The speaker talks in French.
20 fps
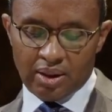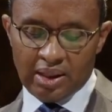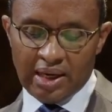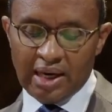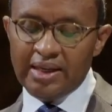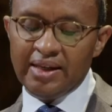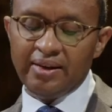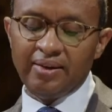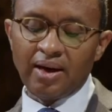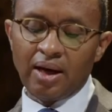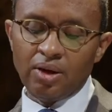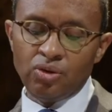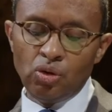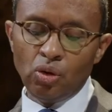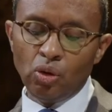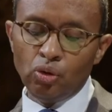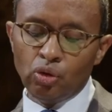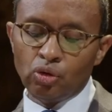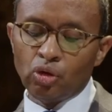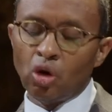La
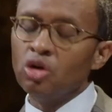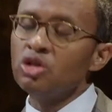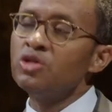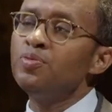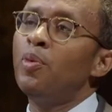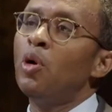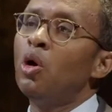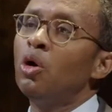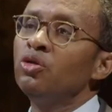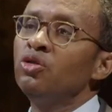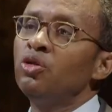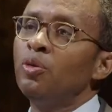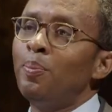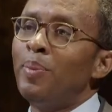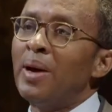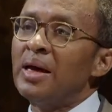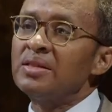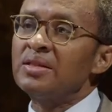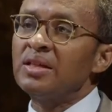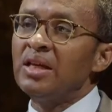littérature nous transporte
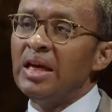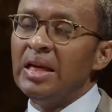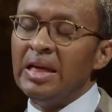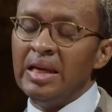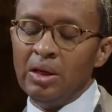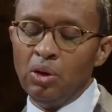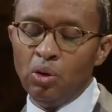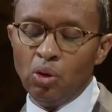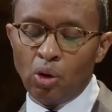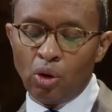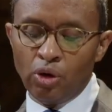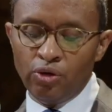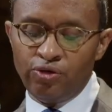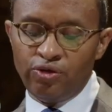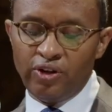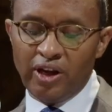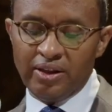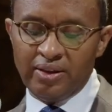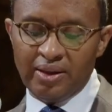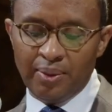parce qu'elle est le
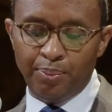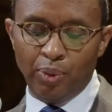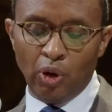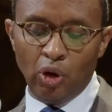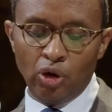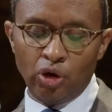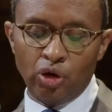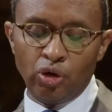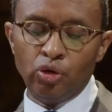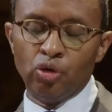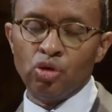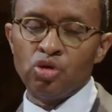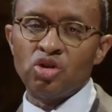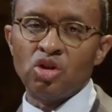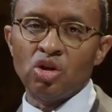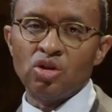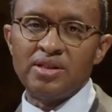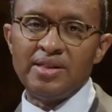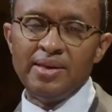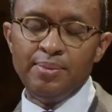reflet d'époque, de
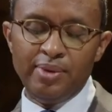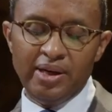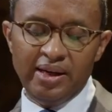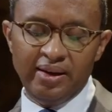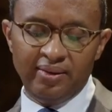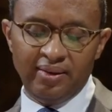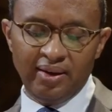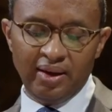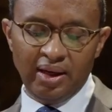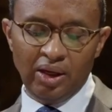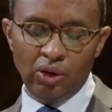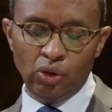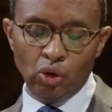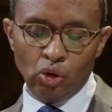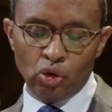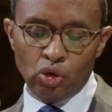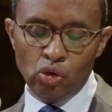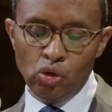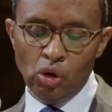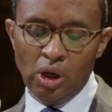sensibilités et
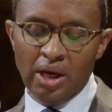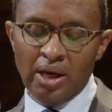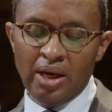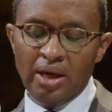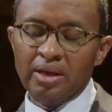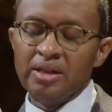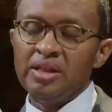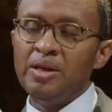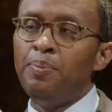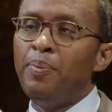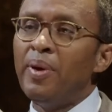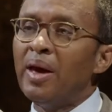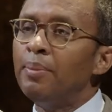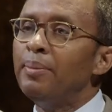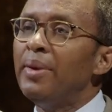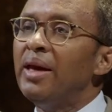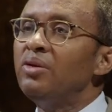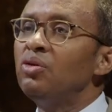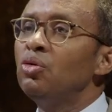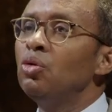de goûts qui
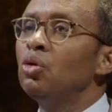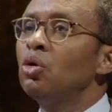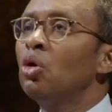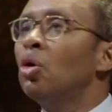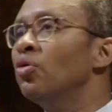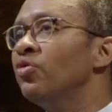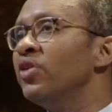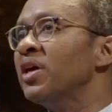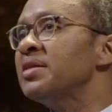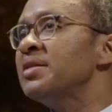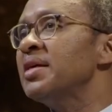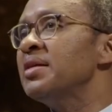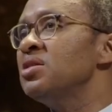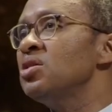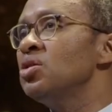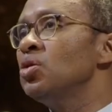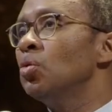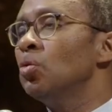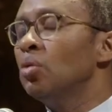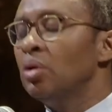permettent une
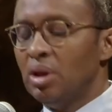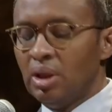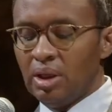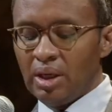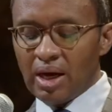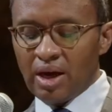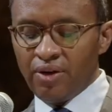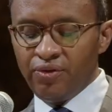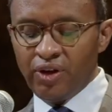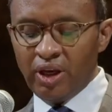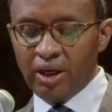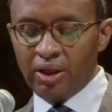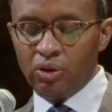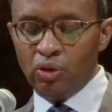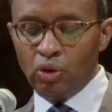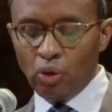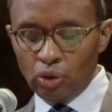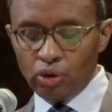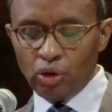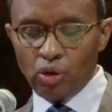conversation
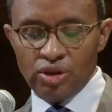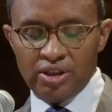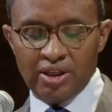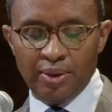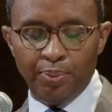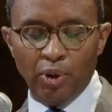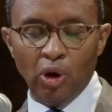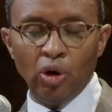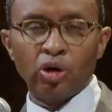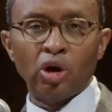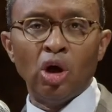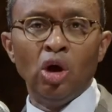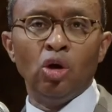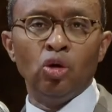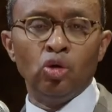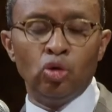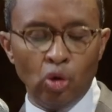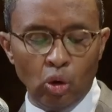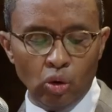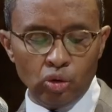avec d'autres époques,
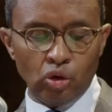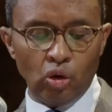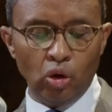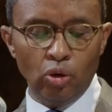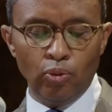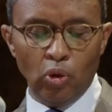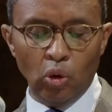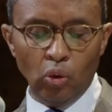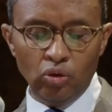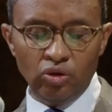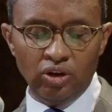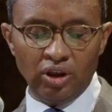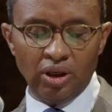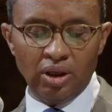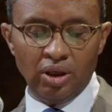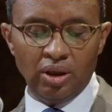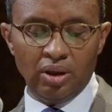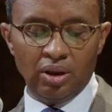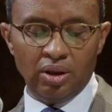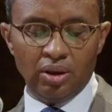d'autres mondes,
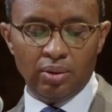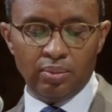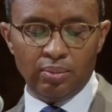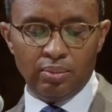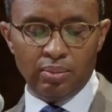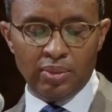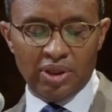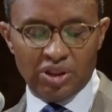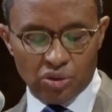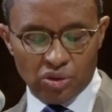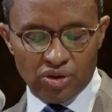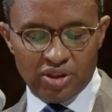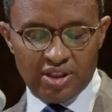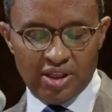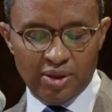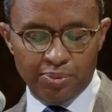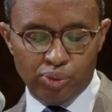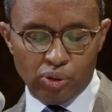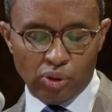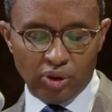mais
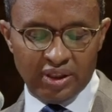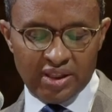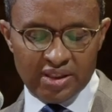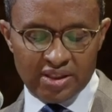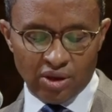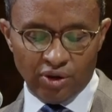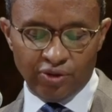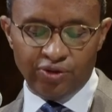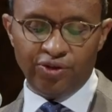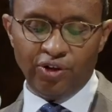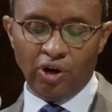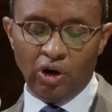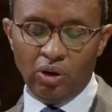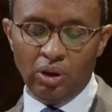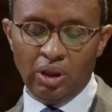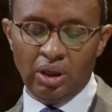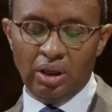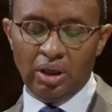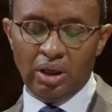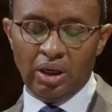aussi pour des
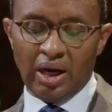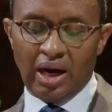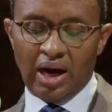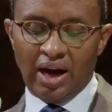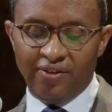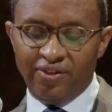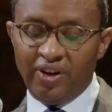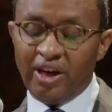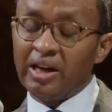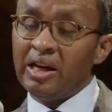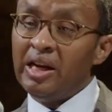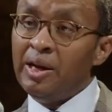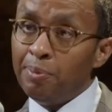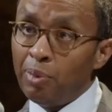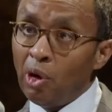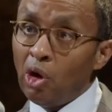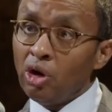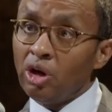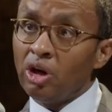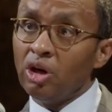enfants avec
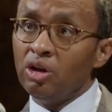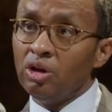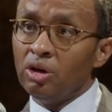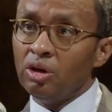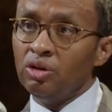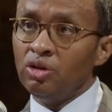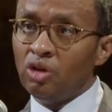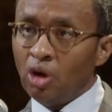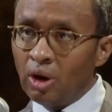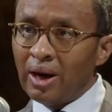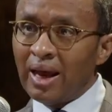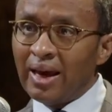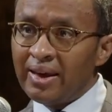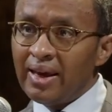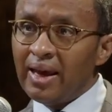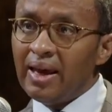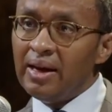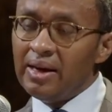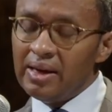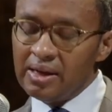l'époque dans
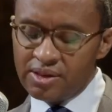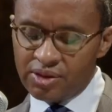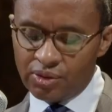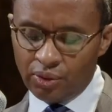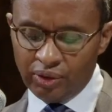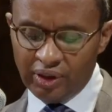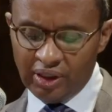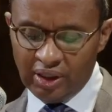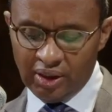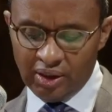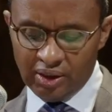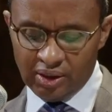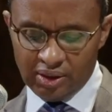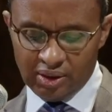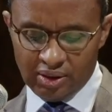laquelle ils sont nés.